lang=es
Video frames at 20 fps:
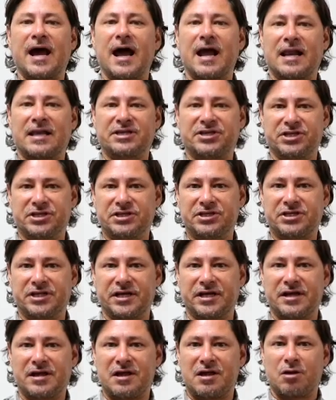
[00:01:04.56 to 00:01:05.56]
a la
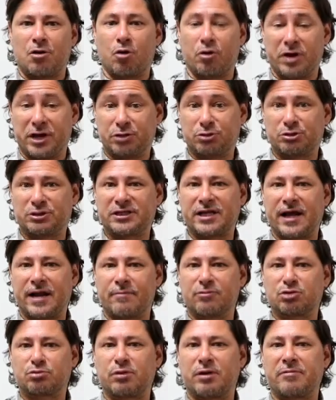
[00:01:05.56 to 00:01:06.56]
chinche. Con esto
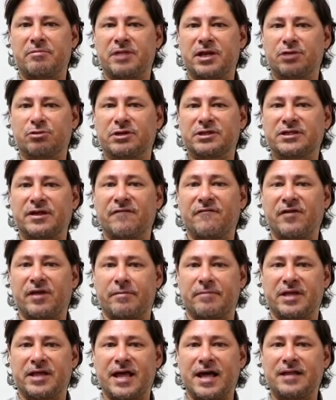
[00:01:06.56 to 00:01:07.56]
estaremos previniendo esta
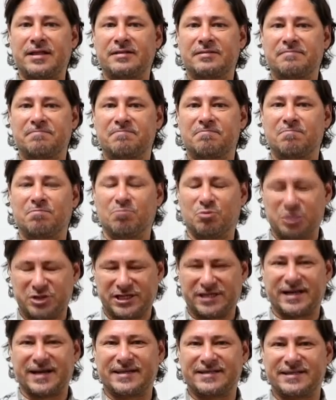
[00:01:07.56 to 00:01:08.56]
enfermedad.
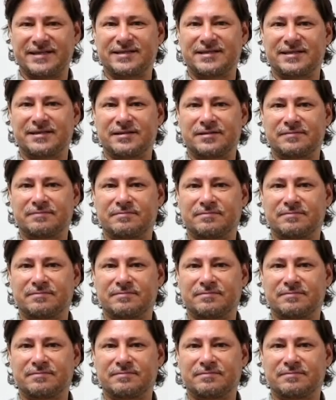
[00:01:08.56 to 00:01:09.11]
Muchas gracias.